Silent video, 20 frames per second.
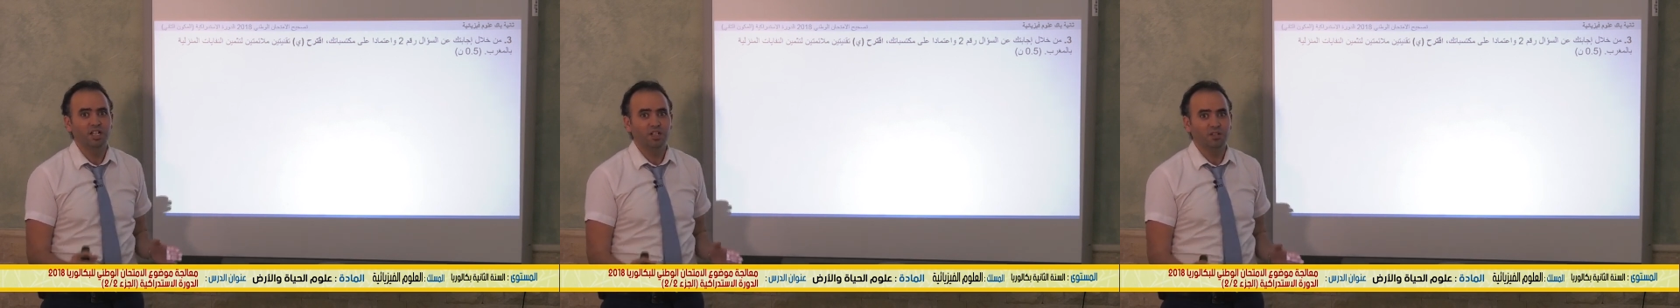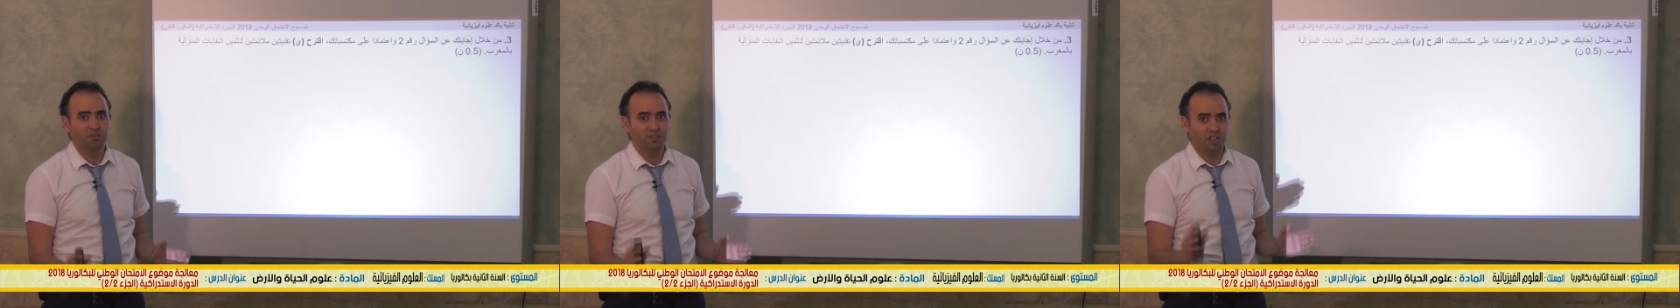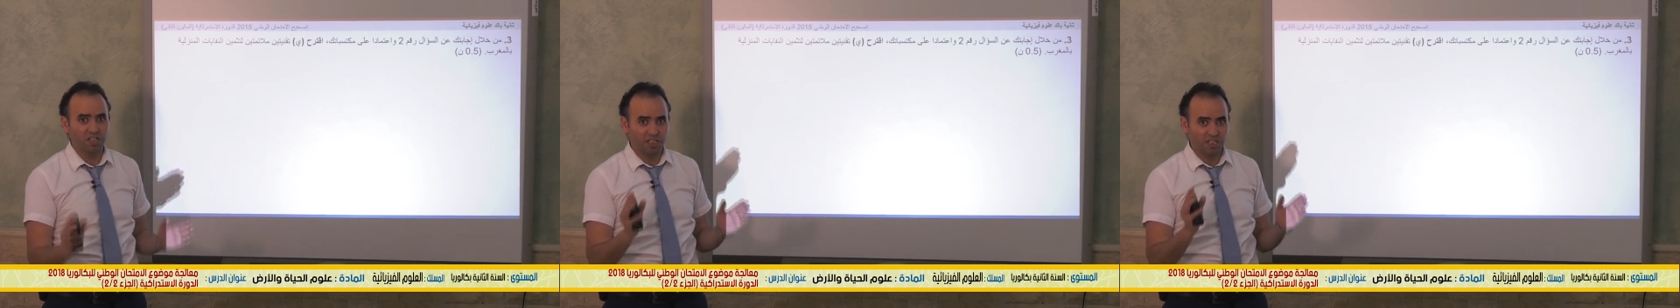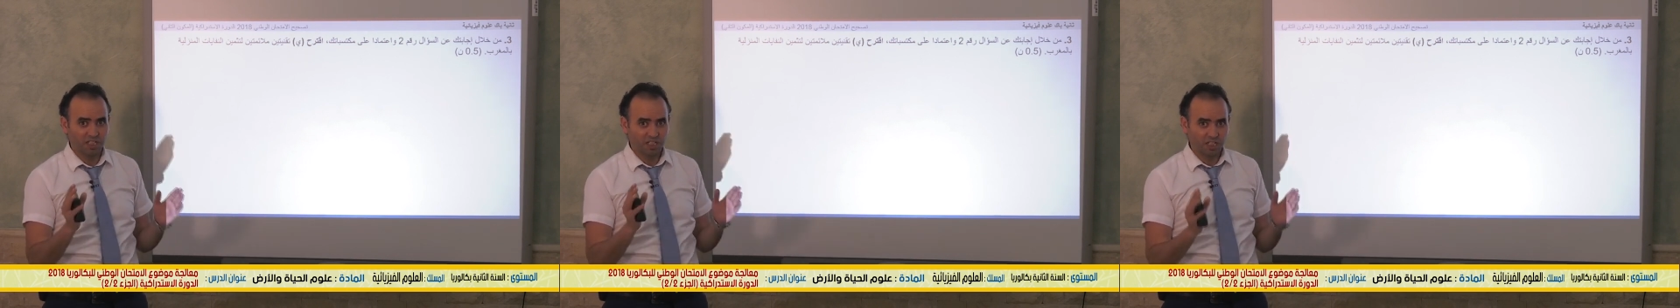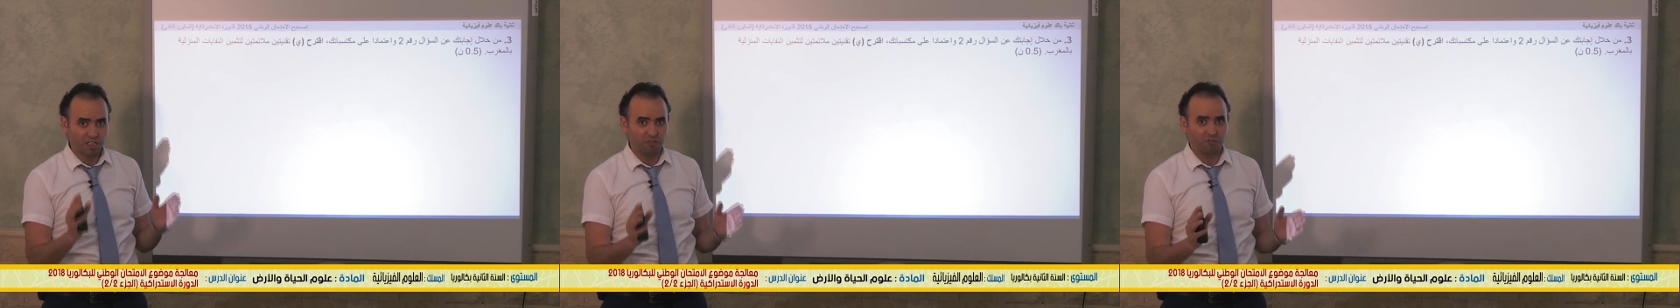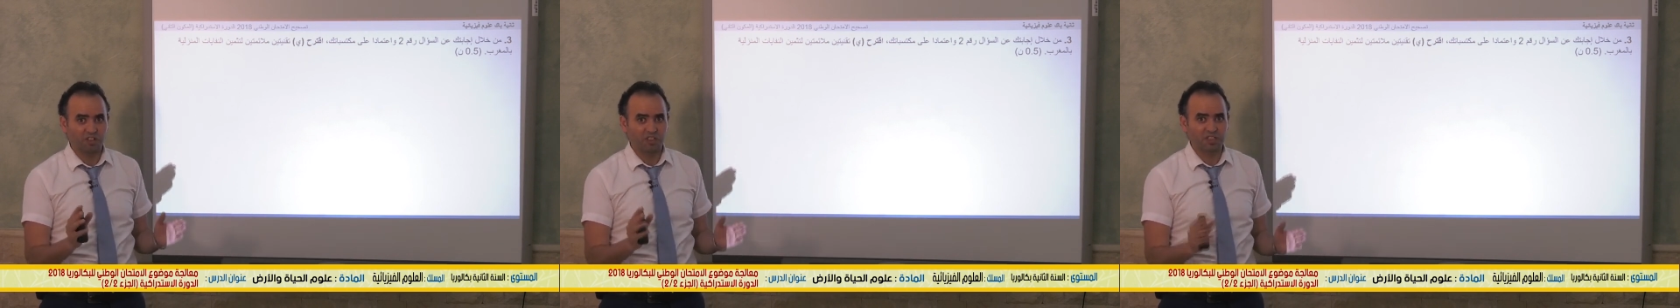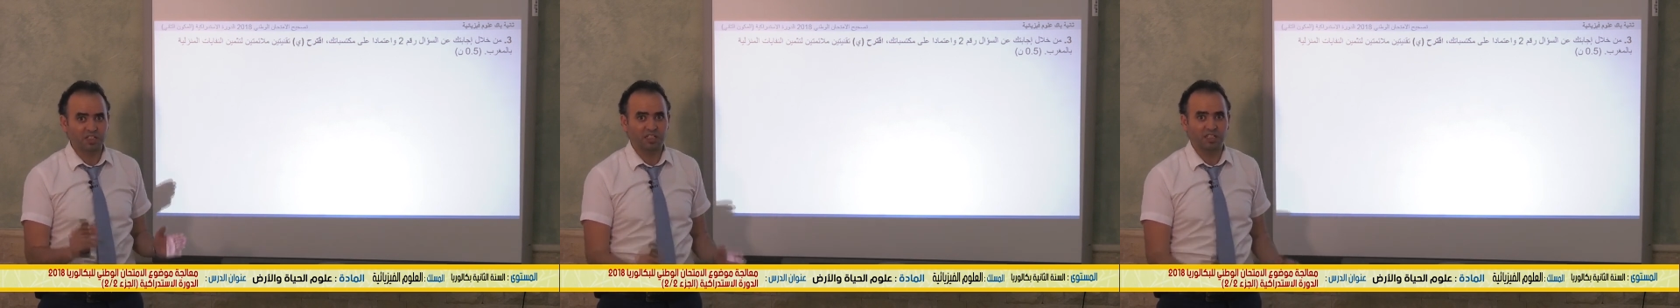في
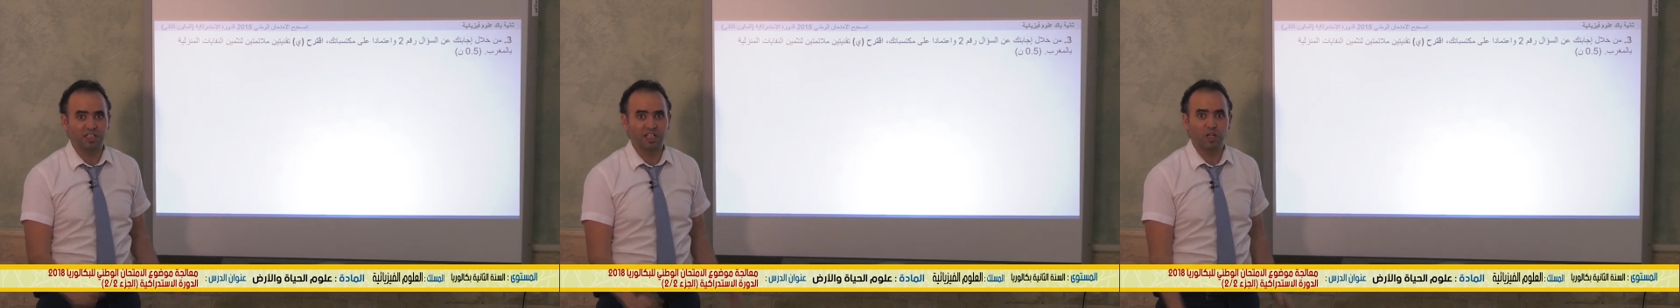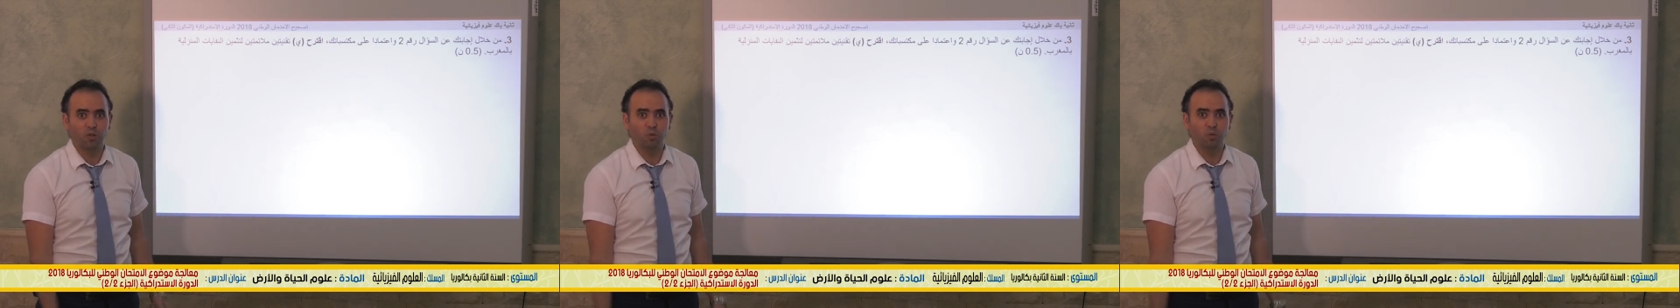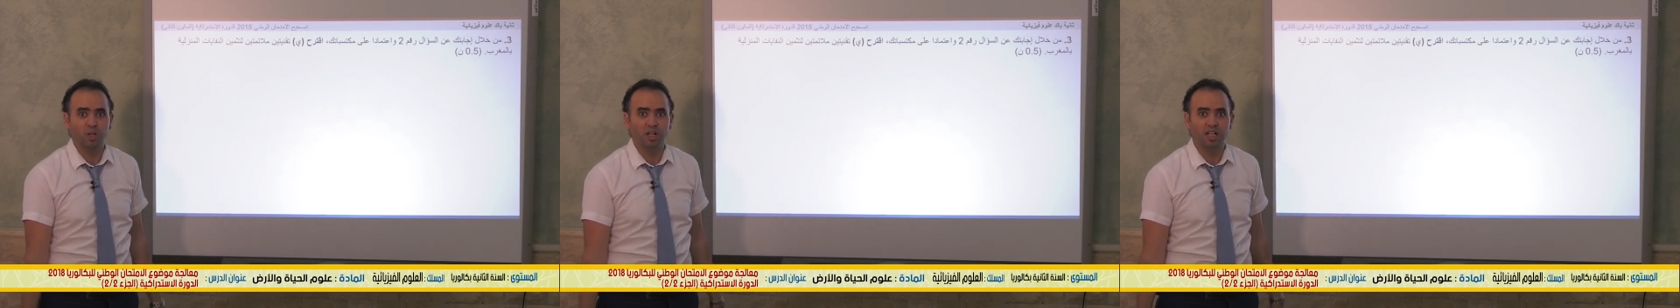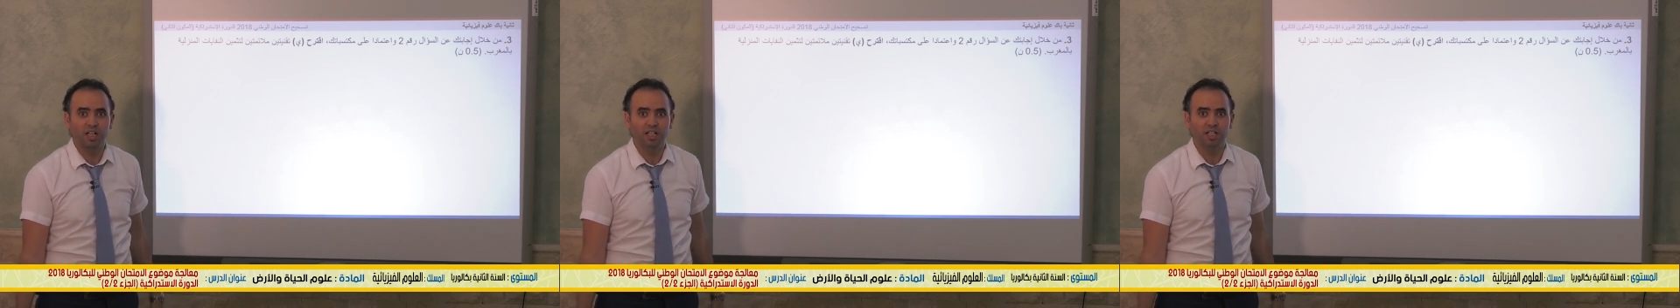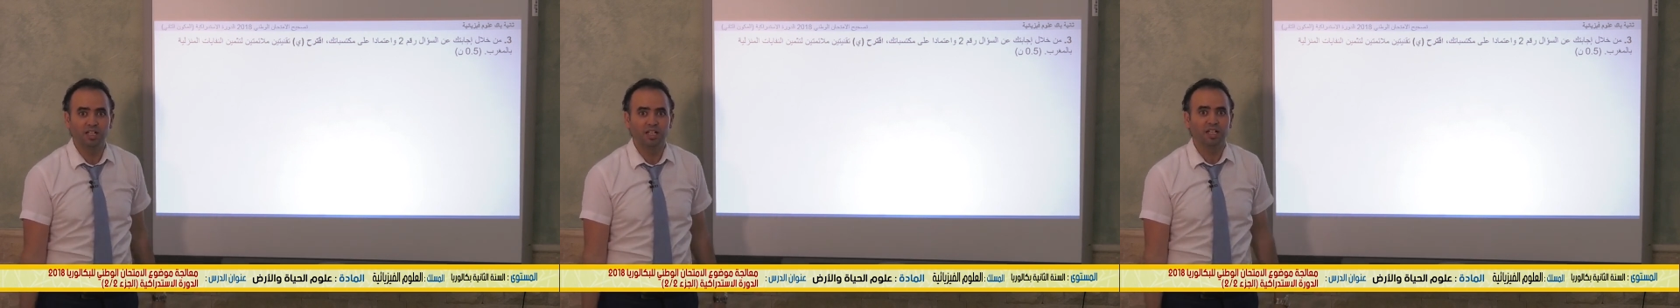الفصل الاول